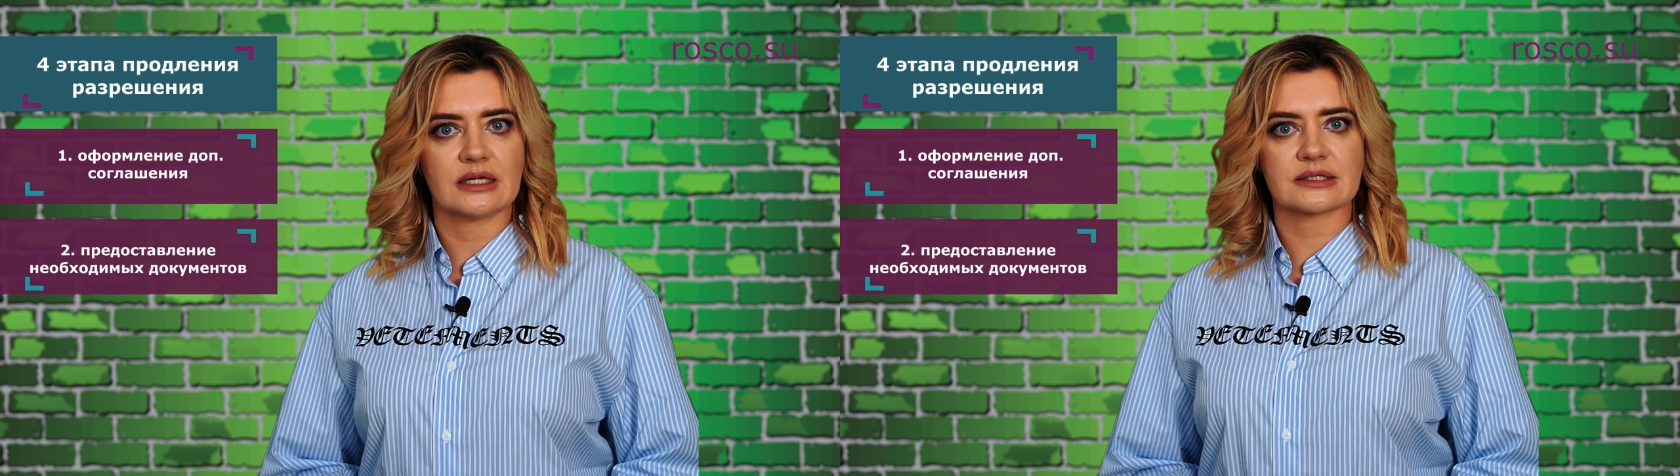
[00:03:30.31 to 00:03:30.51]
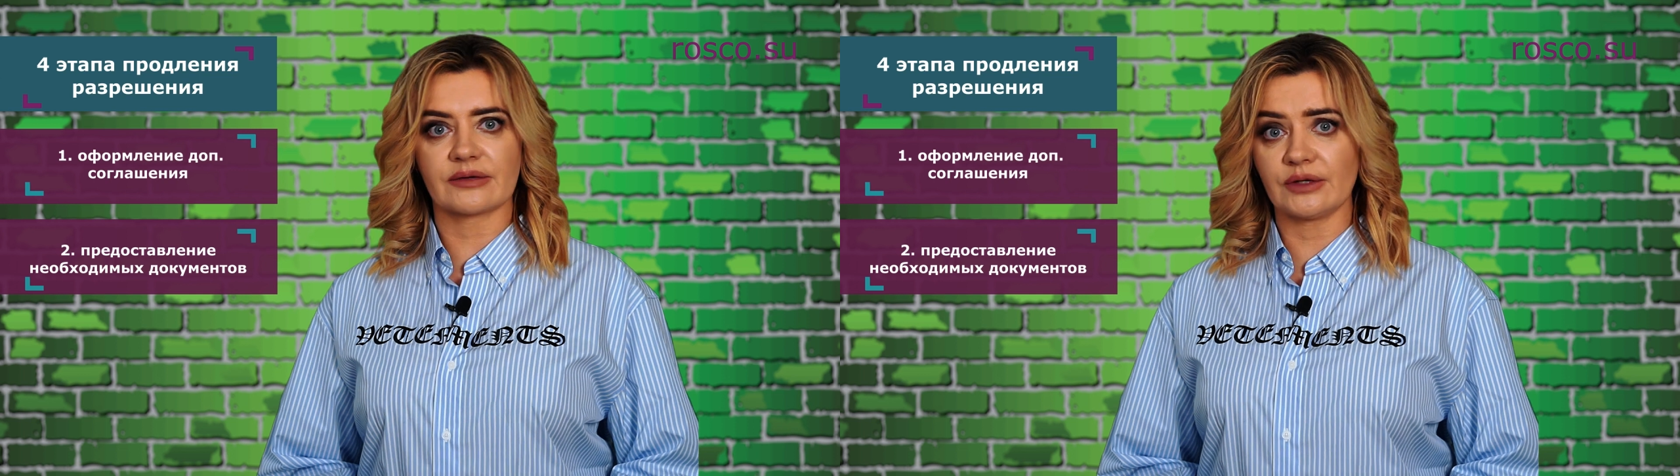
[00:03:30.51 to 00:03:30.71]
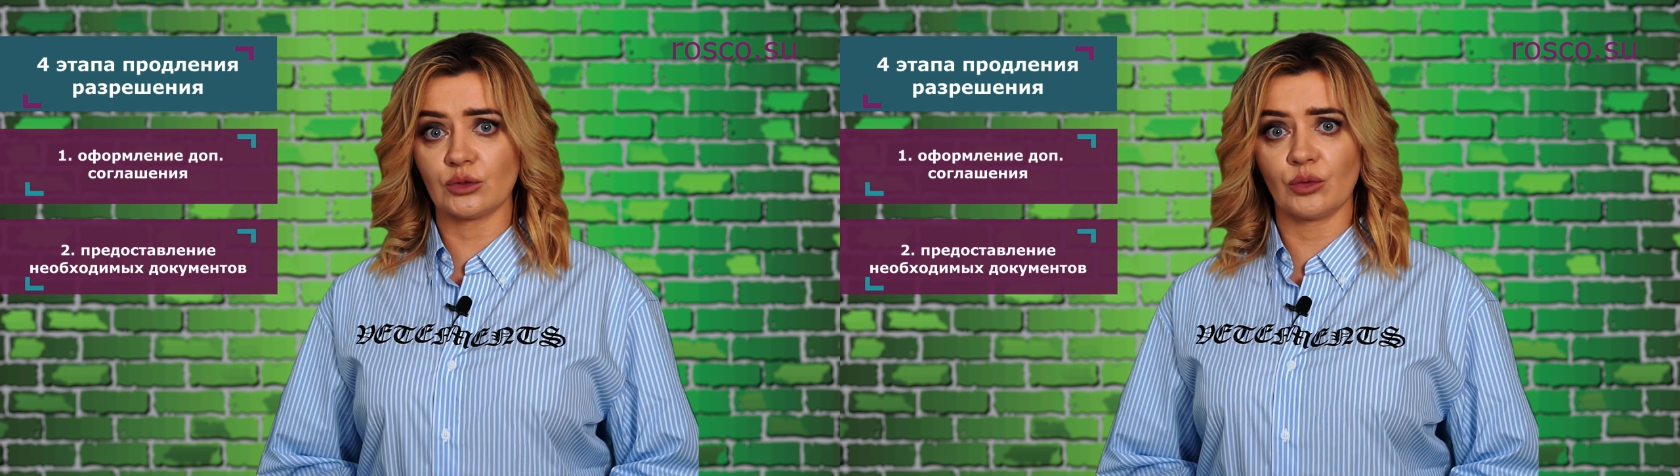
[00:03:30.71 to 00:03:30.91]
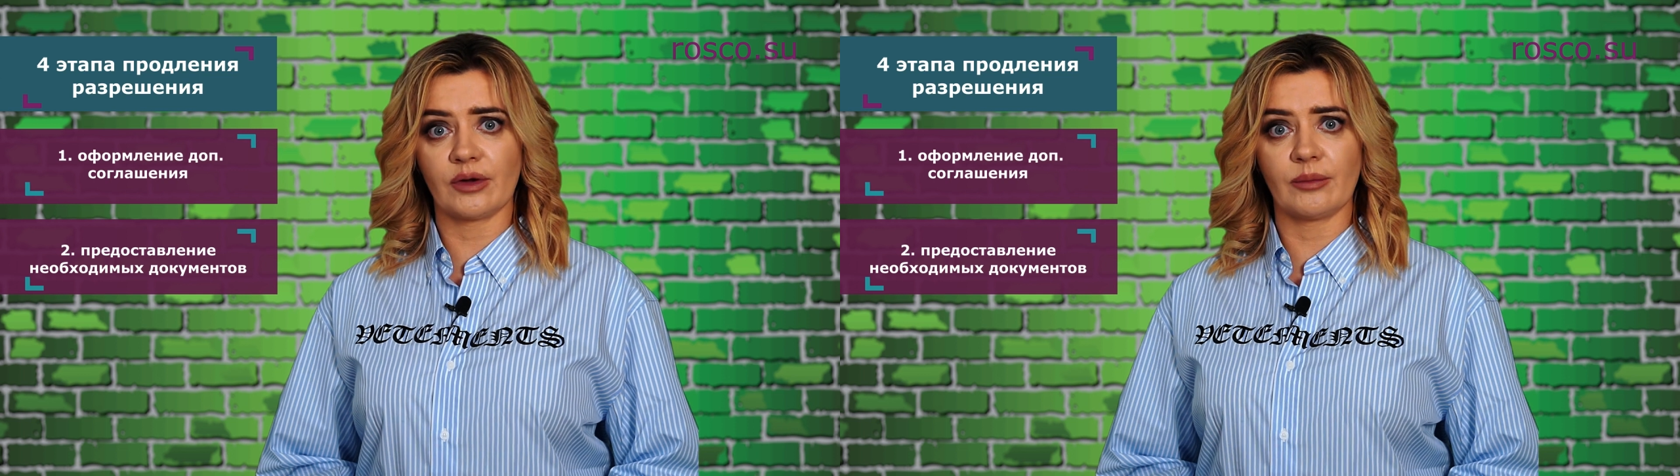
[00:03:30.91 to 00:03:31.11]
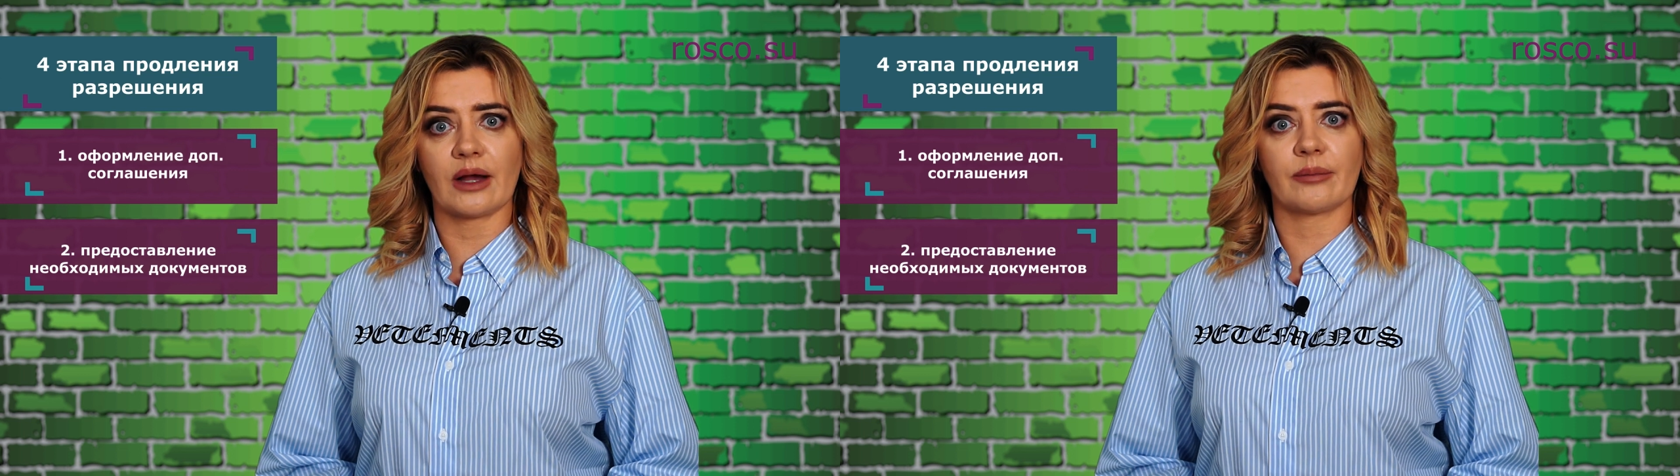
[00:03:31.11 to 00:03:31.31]
советуем
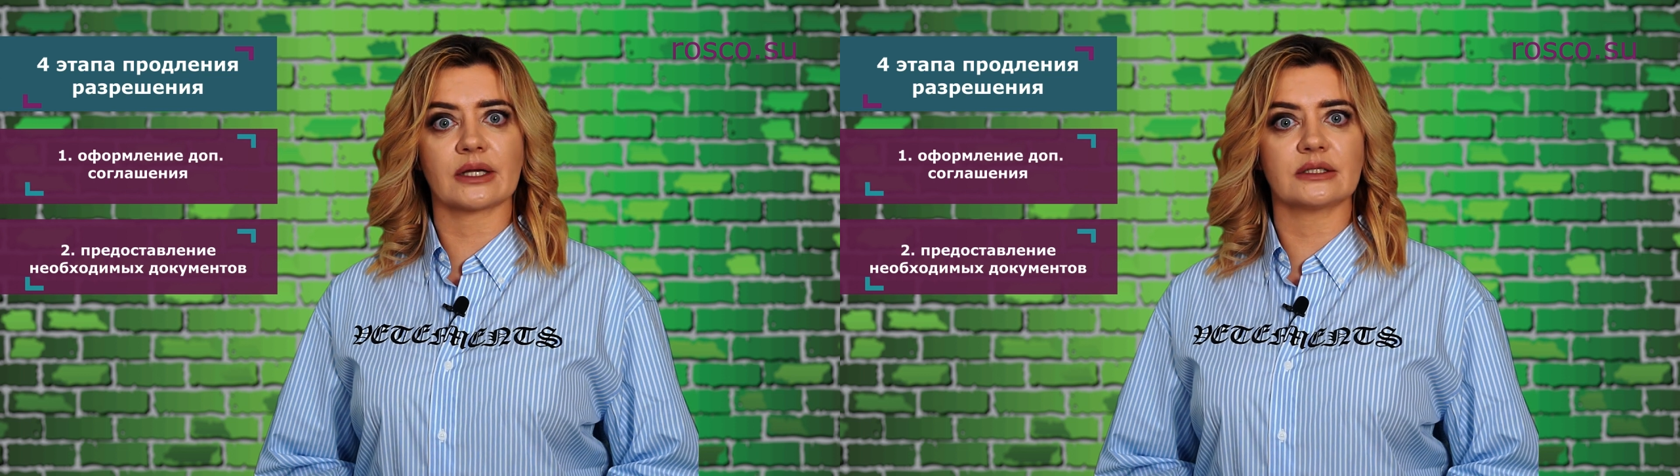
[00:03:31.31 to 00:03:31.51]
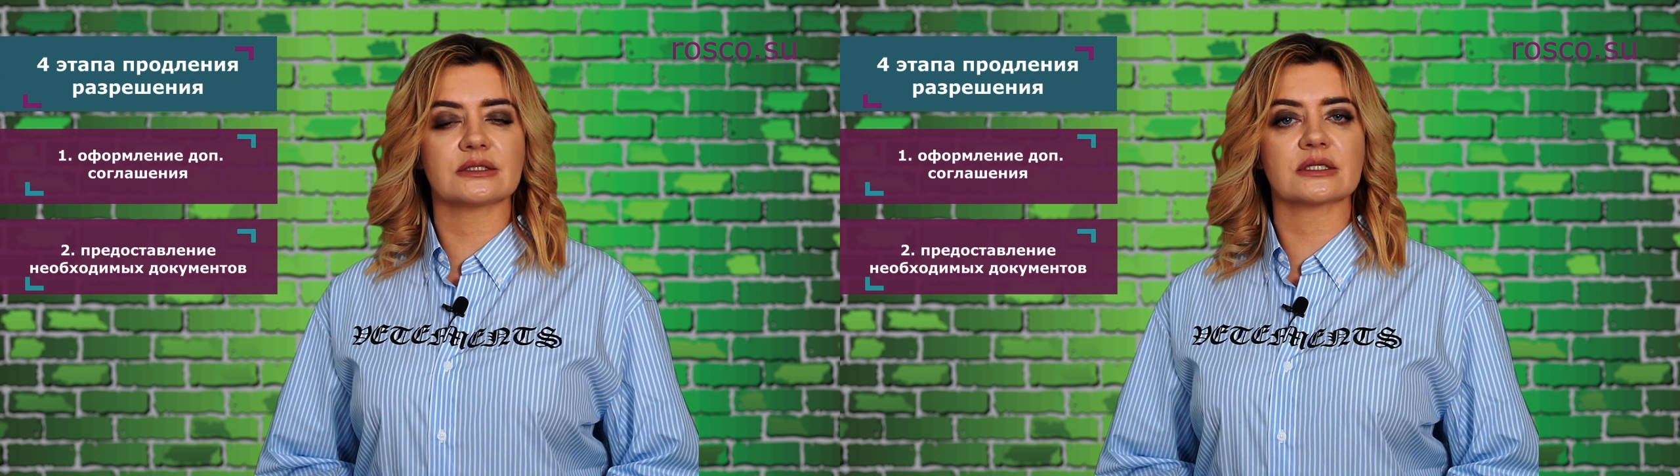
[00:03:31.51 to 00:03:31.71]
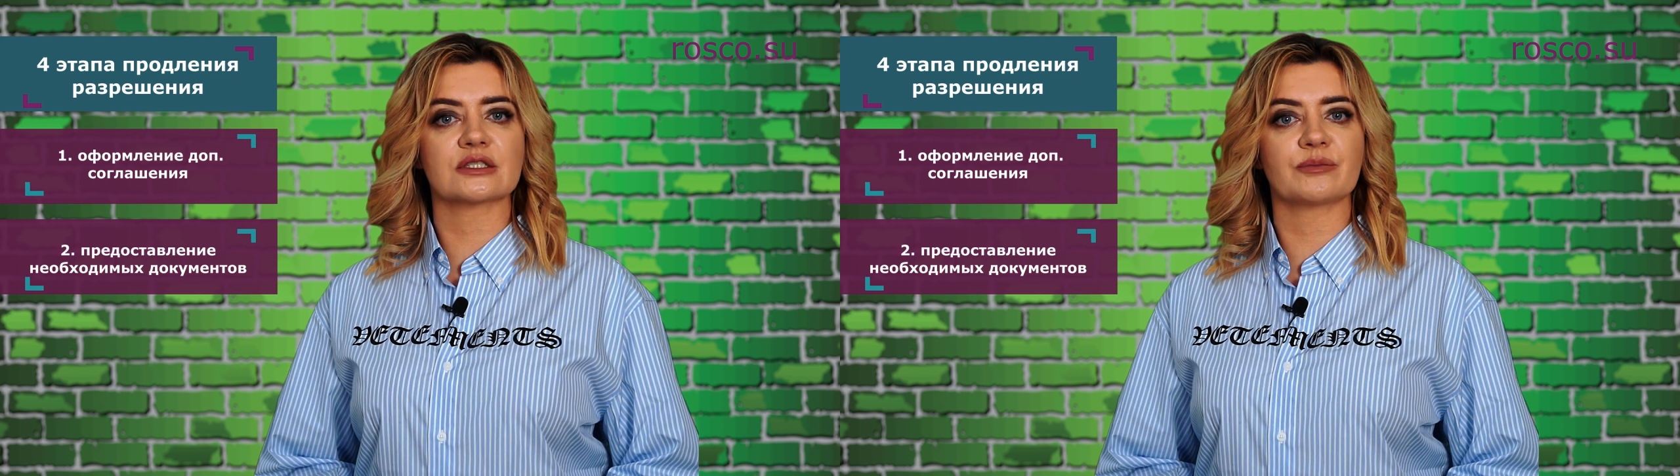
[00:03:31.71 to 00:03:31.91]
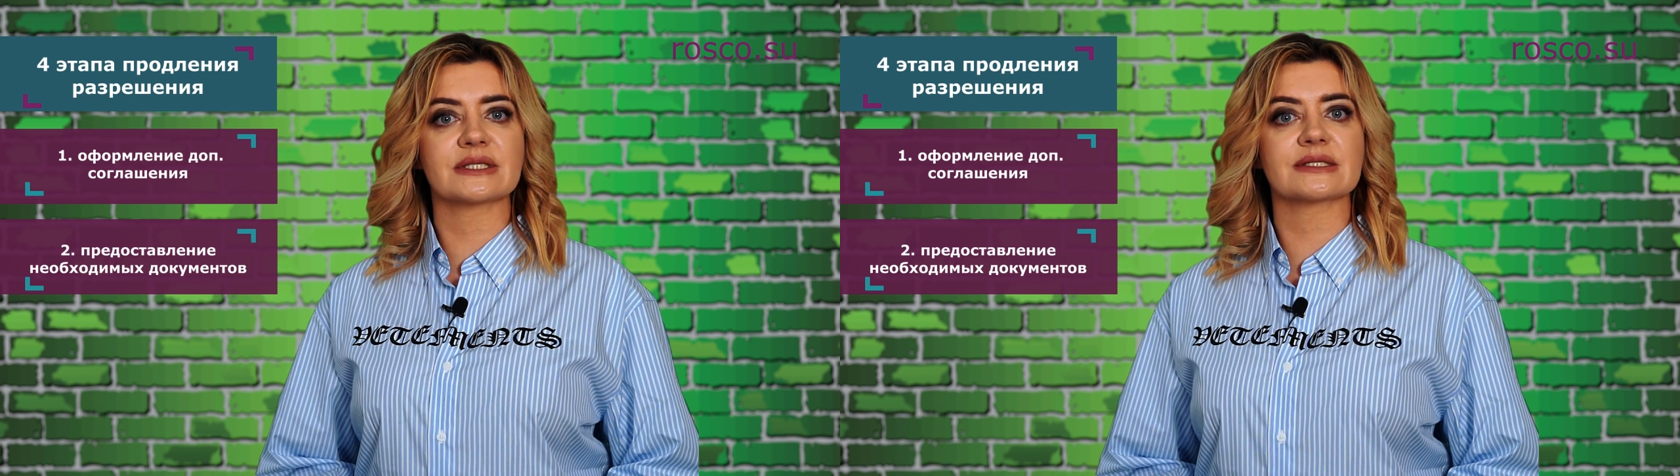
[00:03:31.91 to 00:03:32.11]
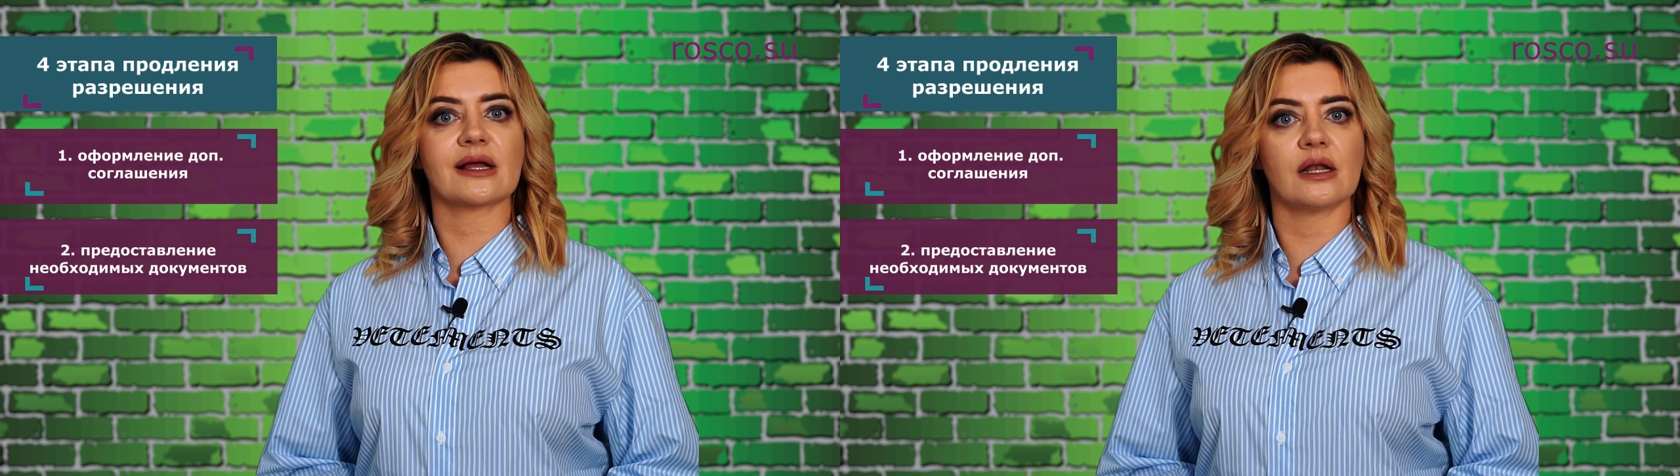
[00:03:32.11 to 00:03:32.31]
вам обратиться к
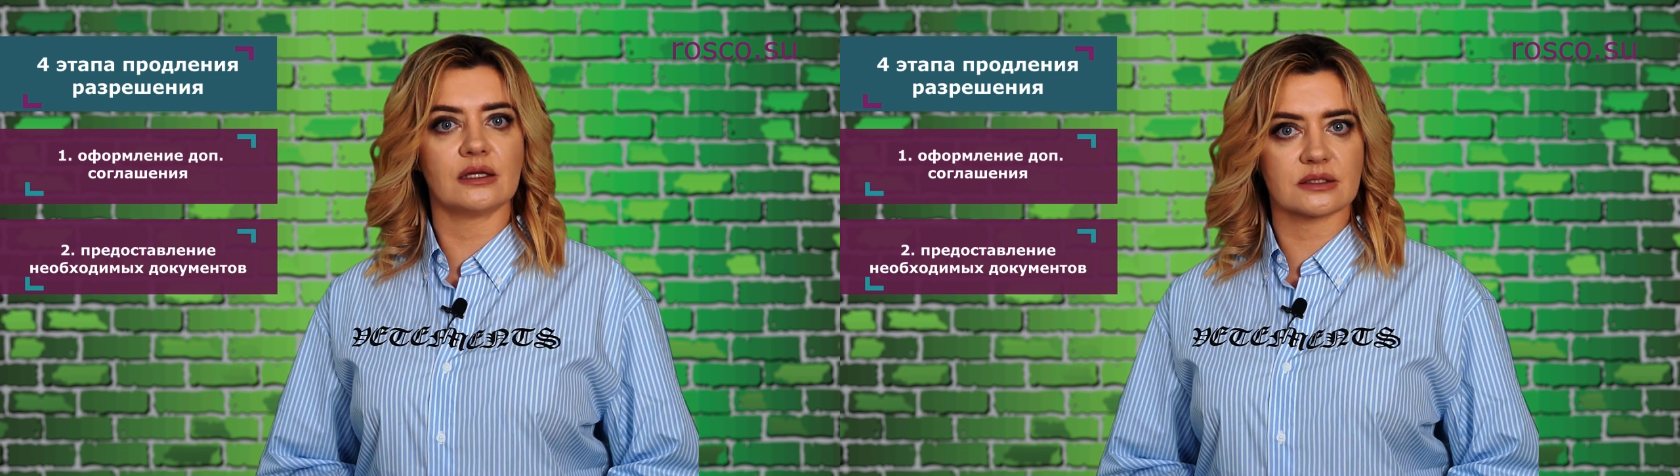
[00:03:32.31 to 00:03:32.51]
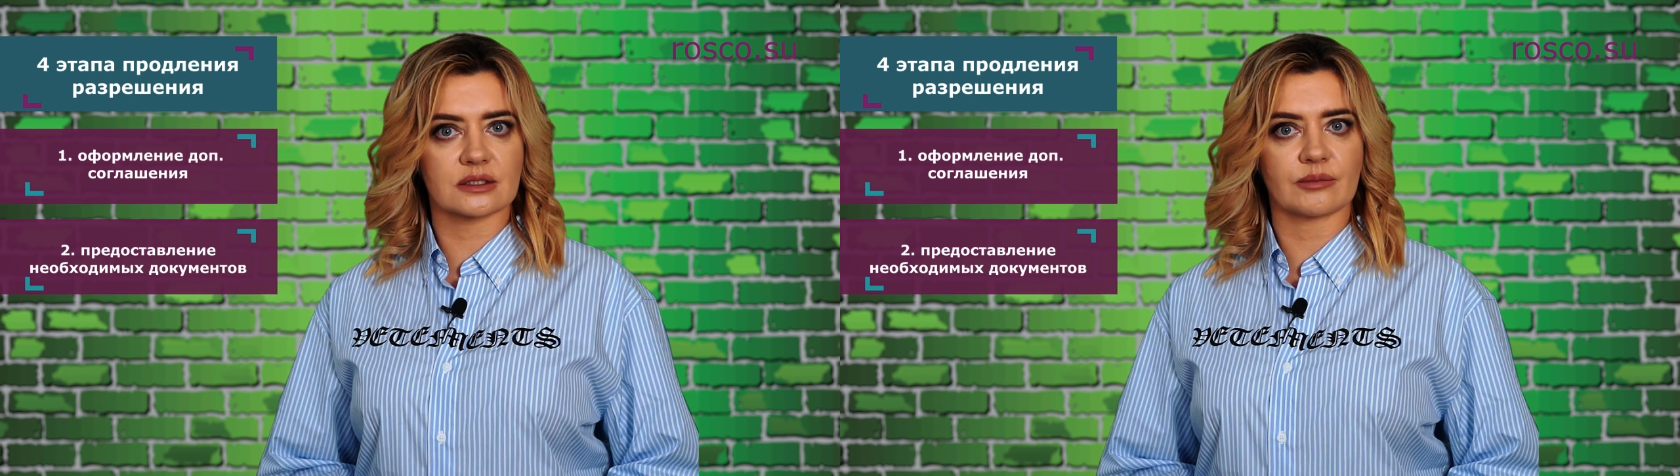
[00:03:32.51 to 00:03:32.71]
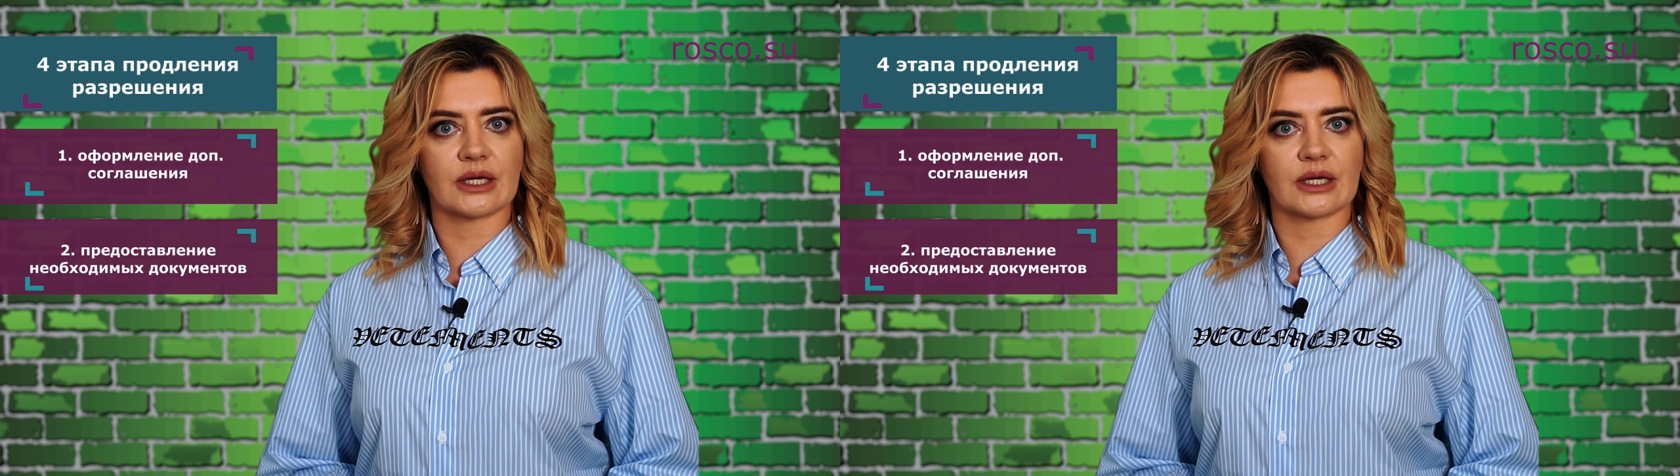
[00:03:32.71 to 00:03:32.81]
специалистам,